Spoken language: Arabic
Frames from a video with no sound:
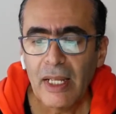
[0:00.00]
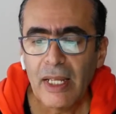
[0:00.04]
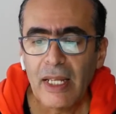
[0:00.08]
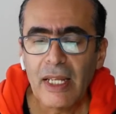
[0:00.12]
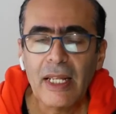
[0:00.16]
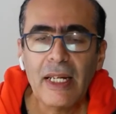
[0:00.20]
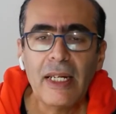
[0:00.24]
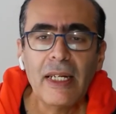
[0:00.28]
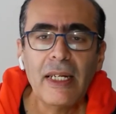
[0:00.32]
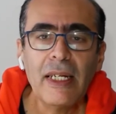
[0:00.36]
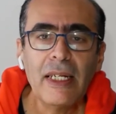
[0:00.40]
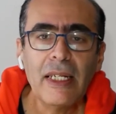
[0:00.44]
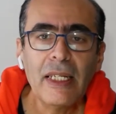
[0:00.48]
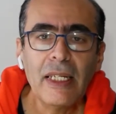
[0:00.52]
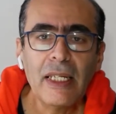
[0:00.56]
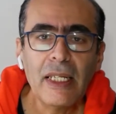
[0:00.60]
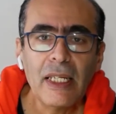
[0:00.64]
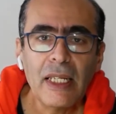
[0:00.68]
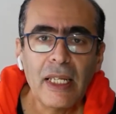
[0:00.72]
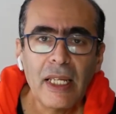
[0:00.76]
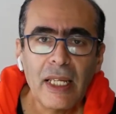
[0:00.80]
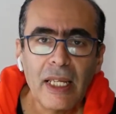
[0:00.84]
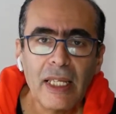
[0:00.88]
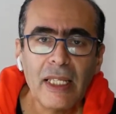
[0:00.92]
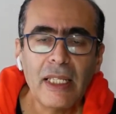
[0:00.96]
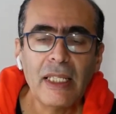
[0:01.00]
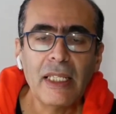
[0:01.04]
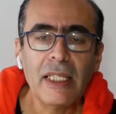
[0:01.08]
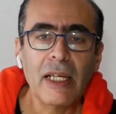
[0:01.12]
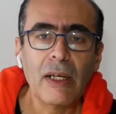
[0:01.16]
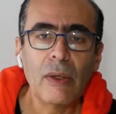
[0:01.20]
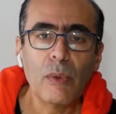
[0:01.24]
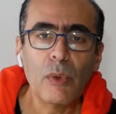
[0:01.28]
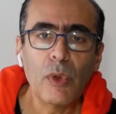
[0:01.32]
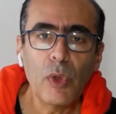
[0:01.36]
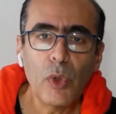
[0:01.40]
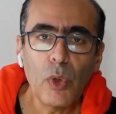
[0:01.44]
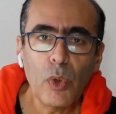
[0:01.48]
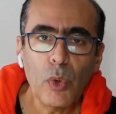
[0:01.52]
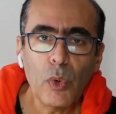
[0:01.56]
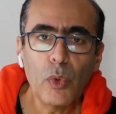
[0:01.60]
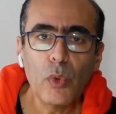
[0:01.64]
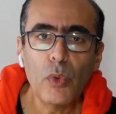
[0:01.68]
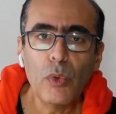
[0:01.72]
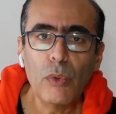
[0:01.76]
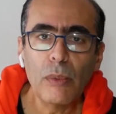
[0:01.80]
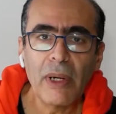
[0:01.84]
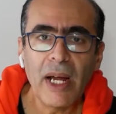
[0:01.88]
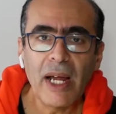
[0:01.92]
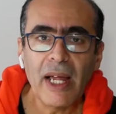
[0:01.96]
اللي هي
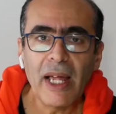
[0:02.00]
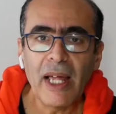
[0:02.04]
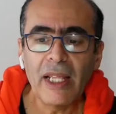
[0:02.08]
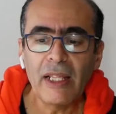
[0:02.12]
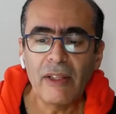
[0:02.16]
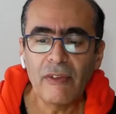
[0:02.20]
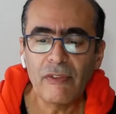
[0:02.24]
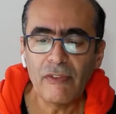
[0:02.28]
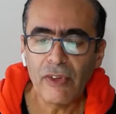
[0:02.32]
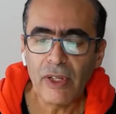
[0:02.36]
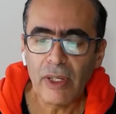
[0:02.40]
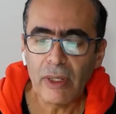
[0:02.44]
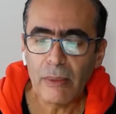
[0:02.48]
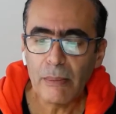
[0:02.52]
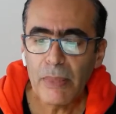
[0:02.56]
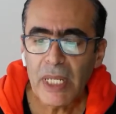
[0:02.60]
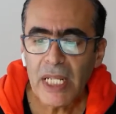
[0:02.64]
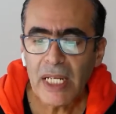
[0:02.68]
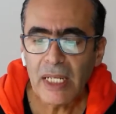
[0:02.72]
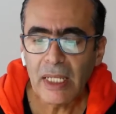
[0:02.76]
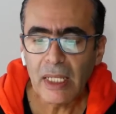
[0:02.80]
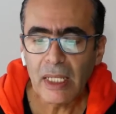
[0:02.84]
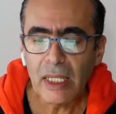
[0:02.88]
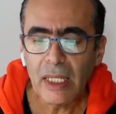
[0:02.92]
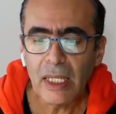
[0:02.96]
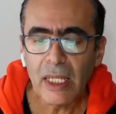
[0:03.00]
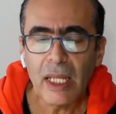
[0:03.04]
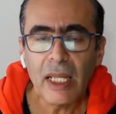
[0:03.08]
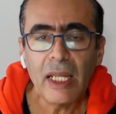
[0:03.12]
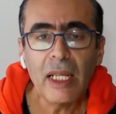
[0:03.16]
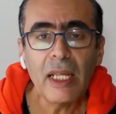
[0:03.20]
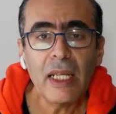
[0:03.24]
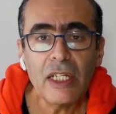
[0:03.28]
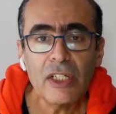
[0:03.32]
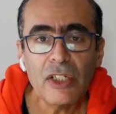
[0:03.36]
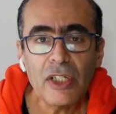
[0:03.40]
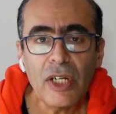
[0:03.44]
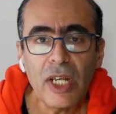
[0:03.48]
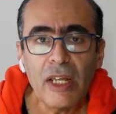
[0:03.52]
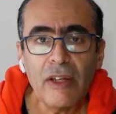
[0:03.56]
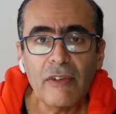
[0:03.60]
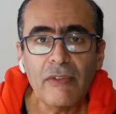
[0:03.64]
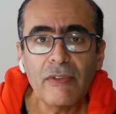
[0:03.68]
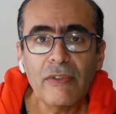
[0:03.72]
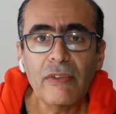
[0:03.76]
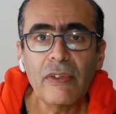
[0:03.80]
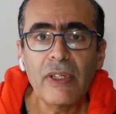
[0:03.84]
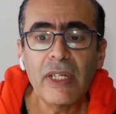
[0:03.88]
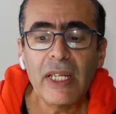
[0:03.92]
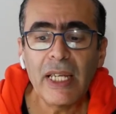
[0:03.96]
والحكومة خايفة من
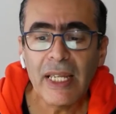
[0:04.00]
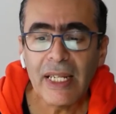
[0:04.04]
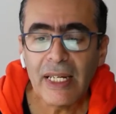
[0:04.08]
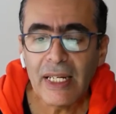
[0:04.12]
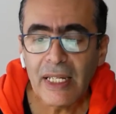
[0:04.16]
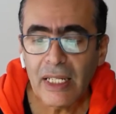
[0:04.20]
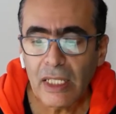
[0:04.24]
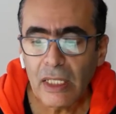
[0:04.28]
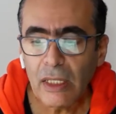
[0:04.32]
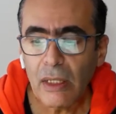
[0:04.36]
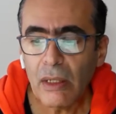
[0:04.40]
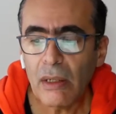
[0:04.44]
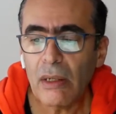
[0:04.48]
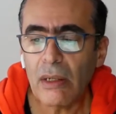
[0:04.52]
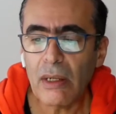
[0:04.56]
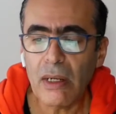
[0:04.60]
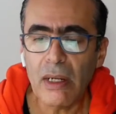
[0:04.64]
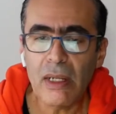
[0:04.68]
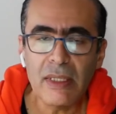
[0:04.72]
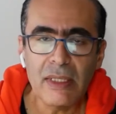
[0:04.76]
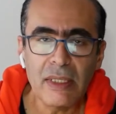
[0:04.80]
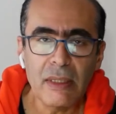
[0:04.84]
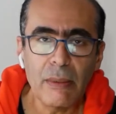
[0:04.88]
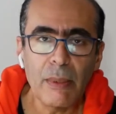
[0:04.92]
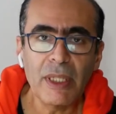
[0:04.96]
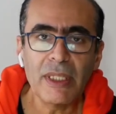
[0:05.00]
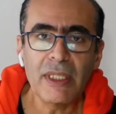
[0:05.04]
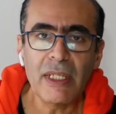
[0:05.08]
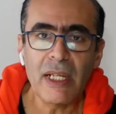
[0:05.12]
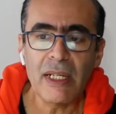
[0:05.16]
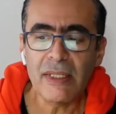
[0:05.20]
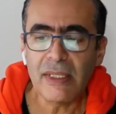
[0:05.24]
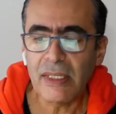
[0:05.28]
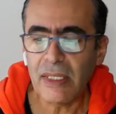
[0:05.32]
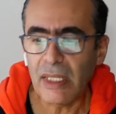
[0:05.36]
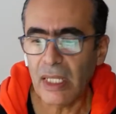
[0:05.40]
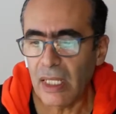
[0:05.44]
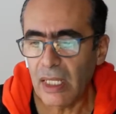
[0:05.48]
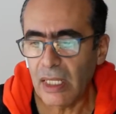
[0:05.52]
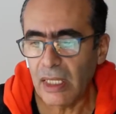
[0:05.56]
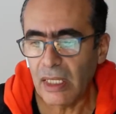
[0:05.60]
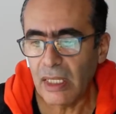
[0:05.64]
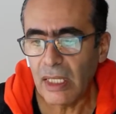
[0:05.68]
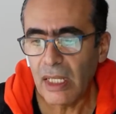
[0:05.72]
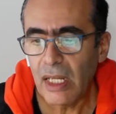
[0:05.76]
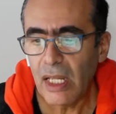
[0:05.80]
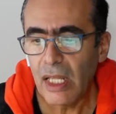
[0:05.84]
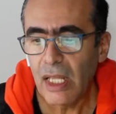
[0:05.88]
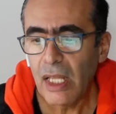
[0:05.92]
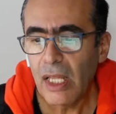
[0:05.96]
انكشاف انهيار أنظمتها
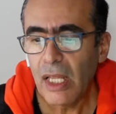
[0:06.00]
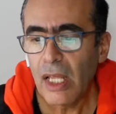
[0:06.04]
الصحية